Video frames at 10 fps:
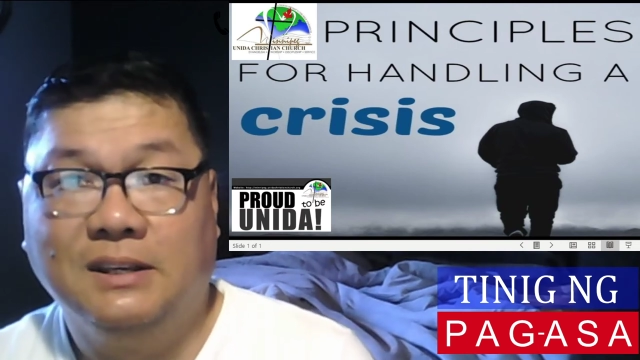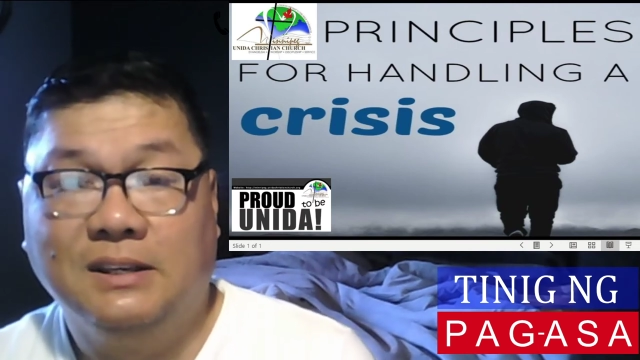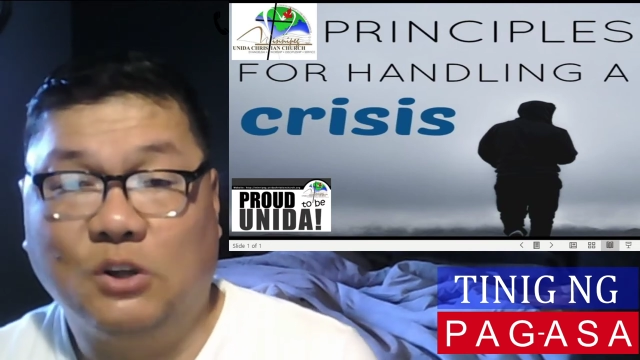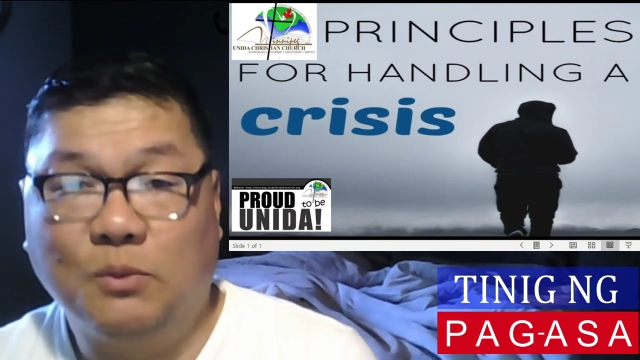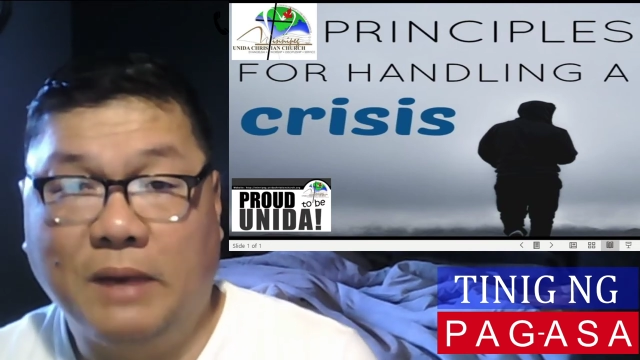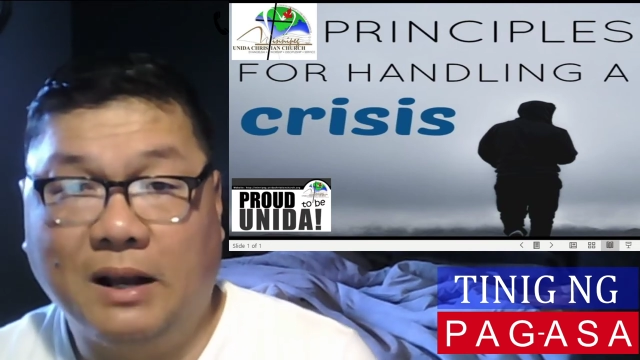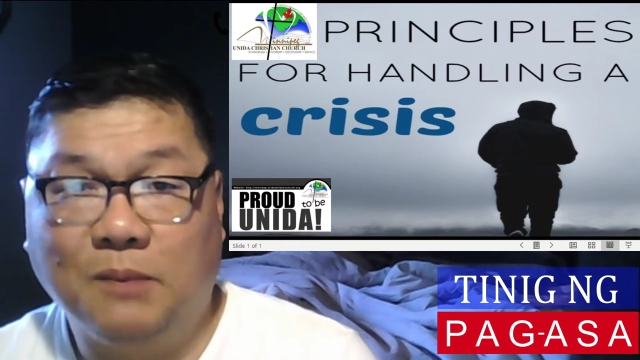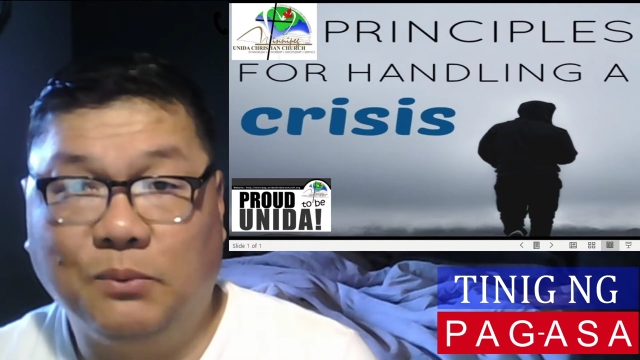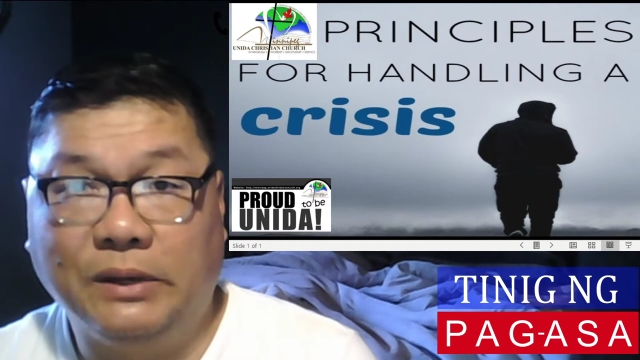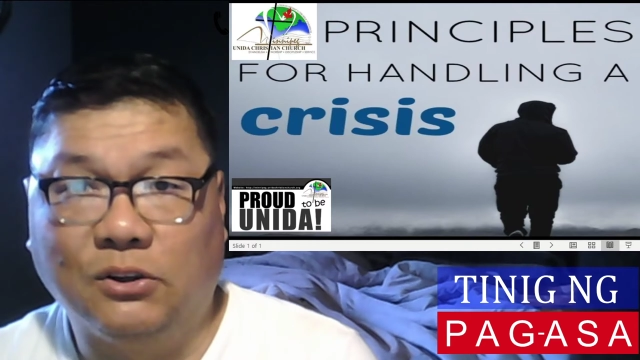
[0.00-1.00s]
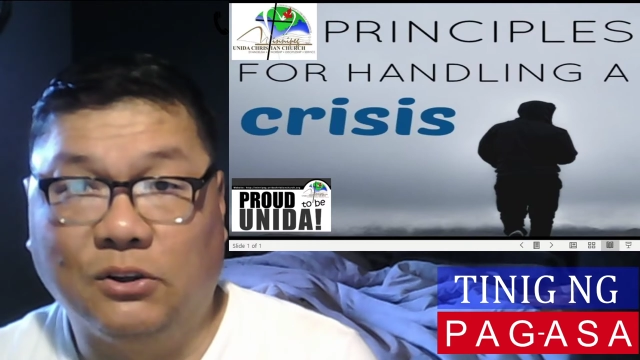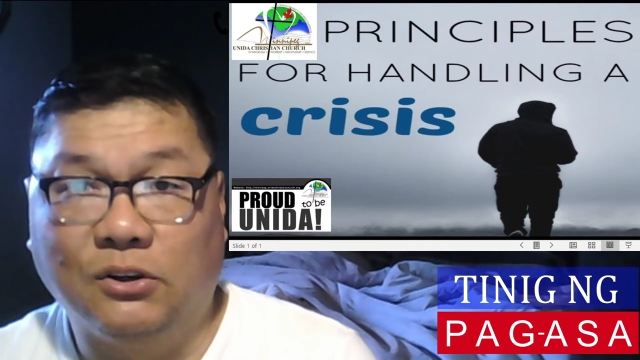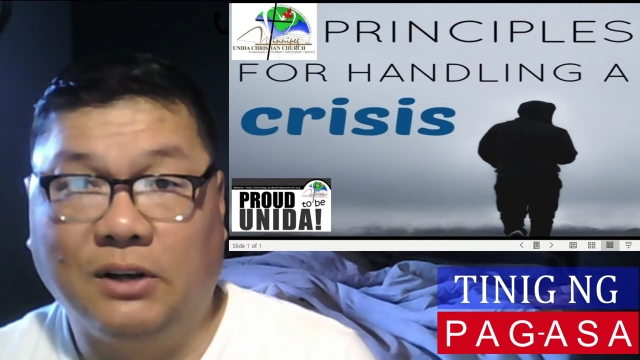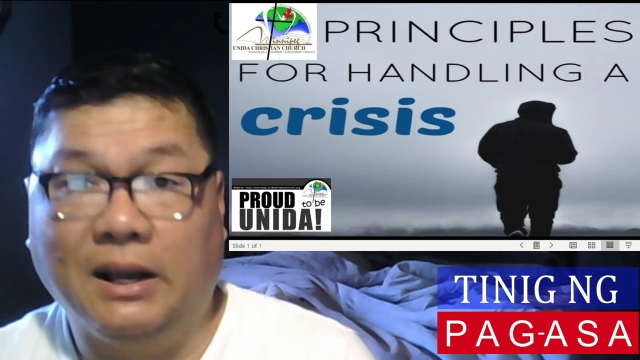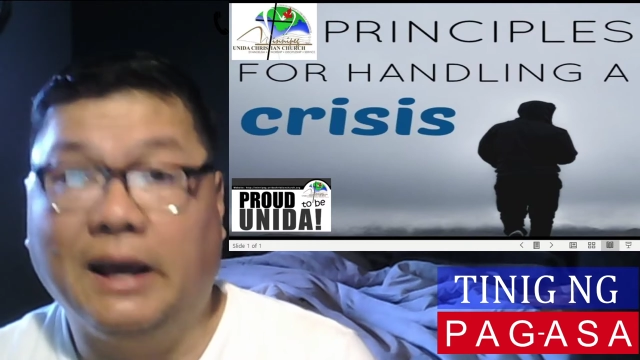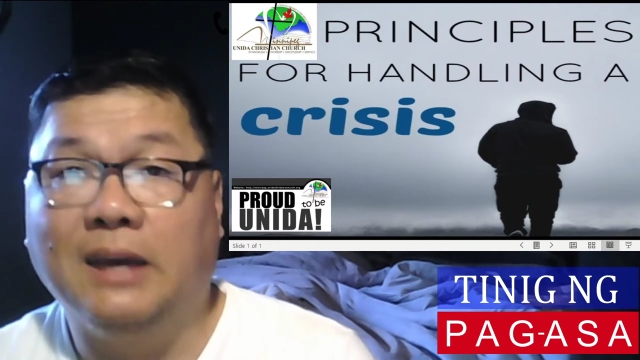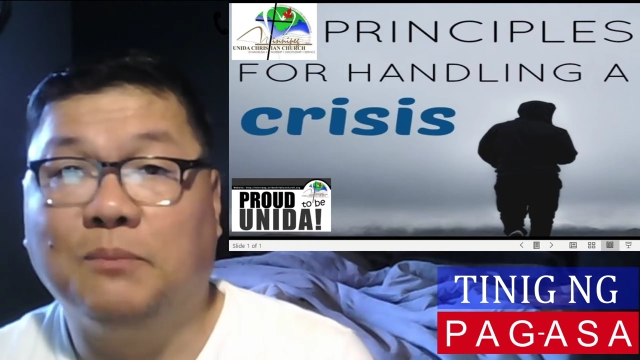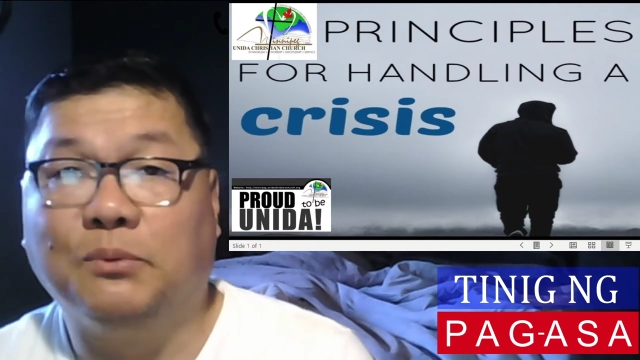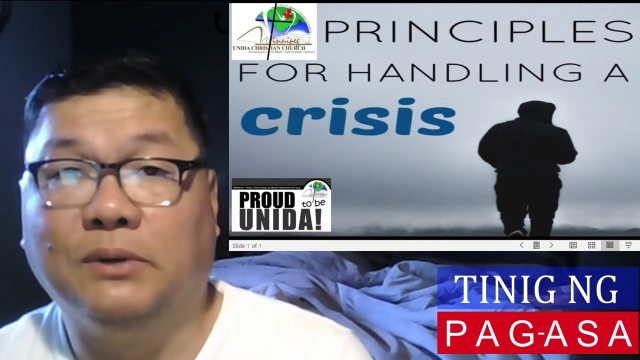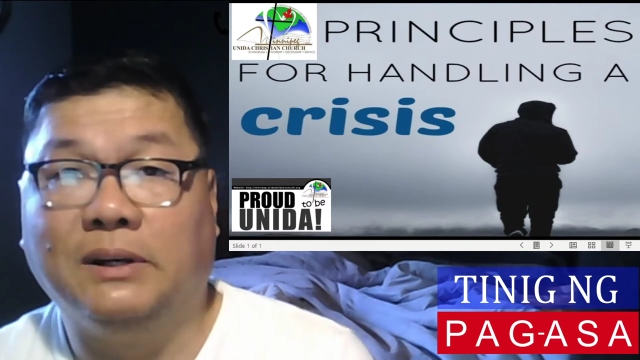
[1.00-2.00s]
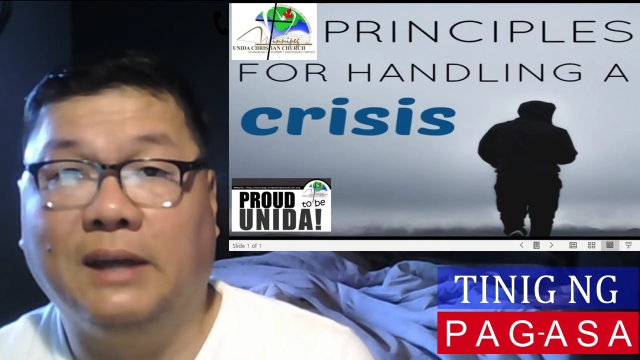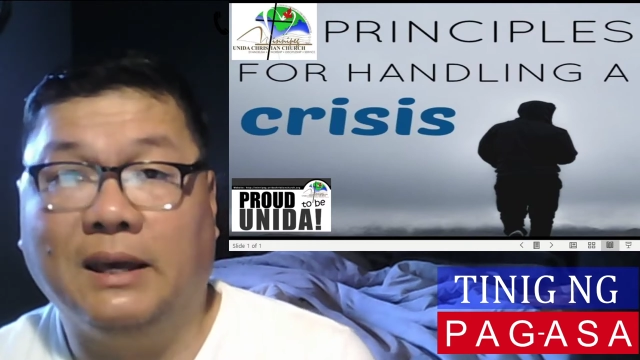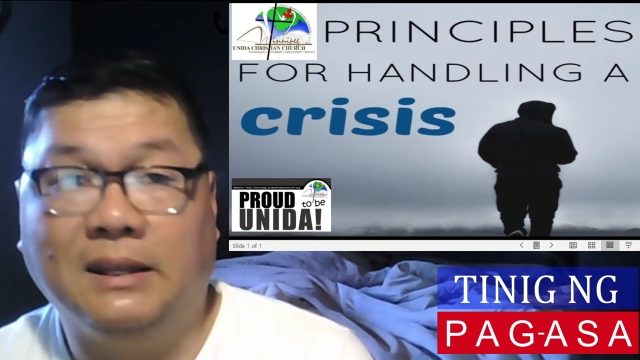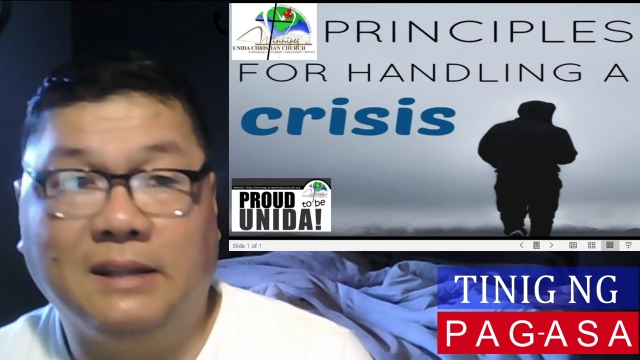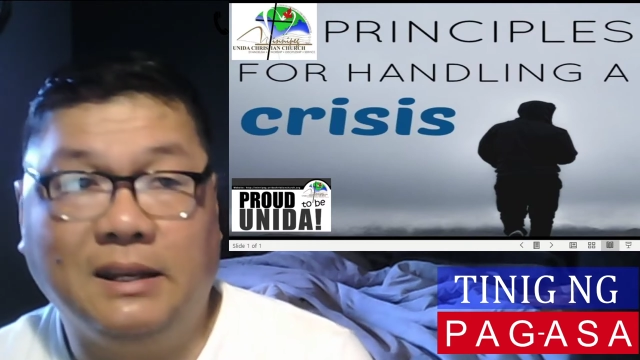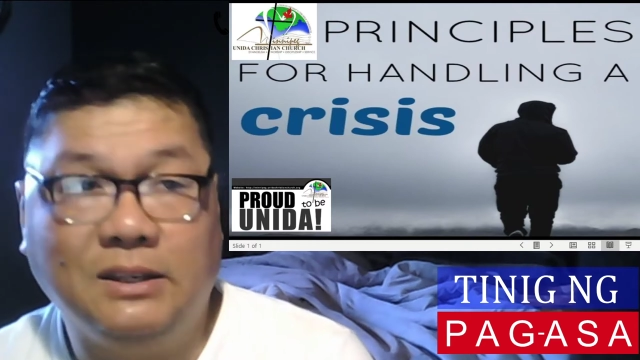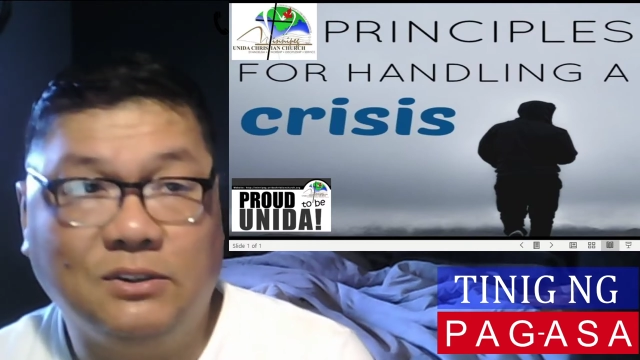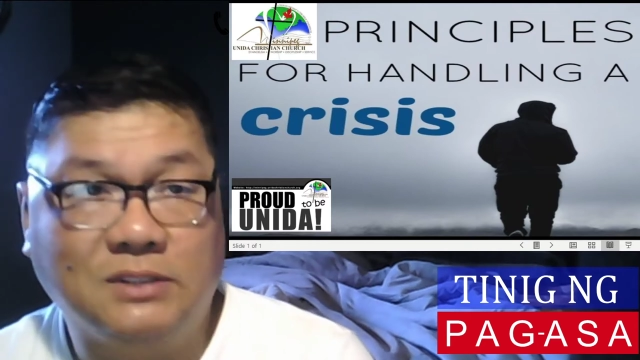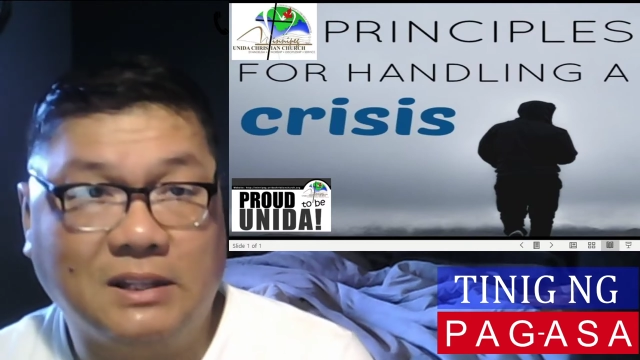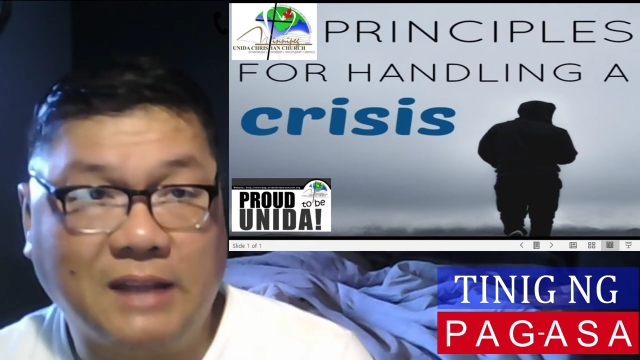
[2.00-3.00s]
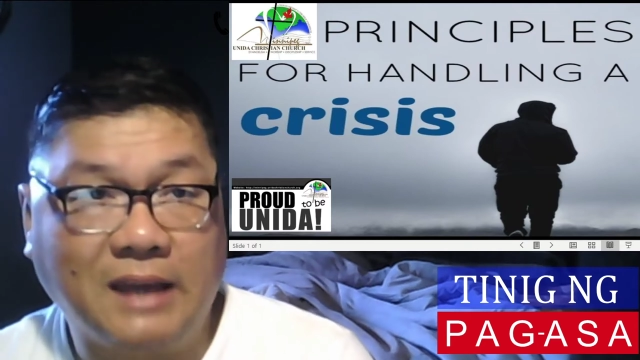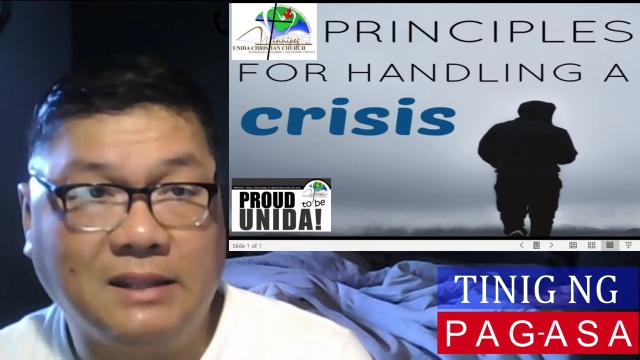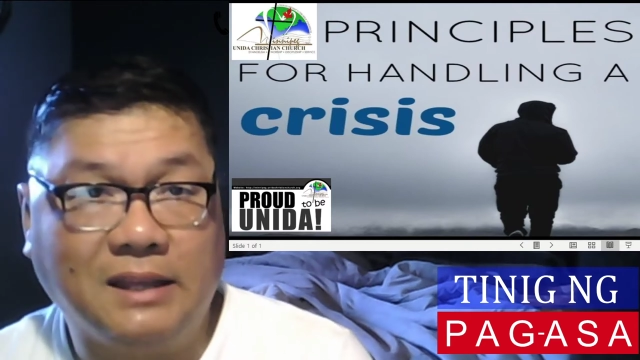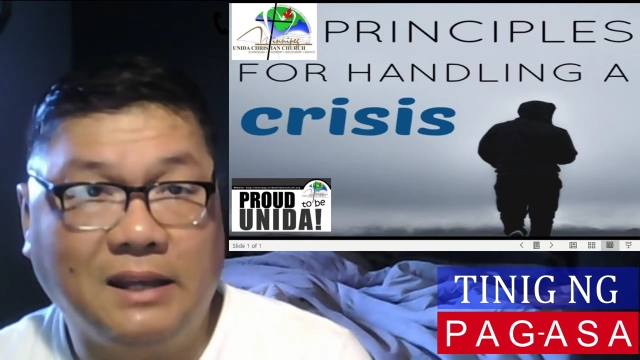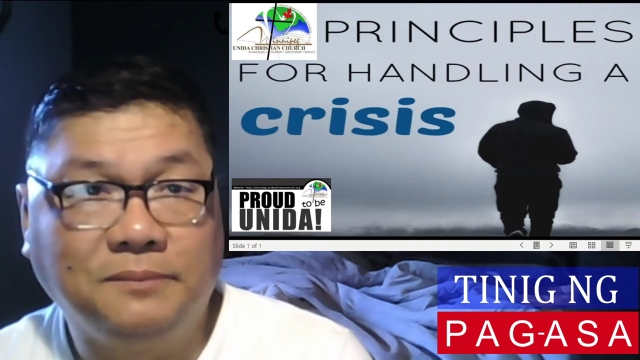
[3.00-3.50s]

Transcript: Sa umaga pong ito, kagaya po ng nakikita ninyo sa title,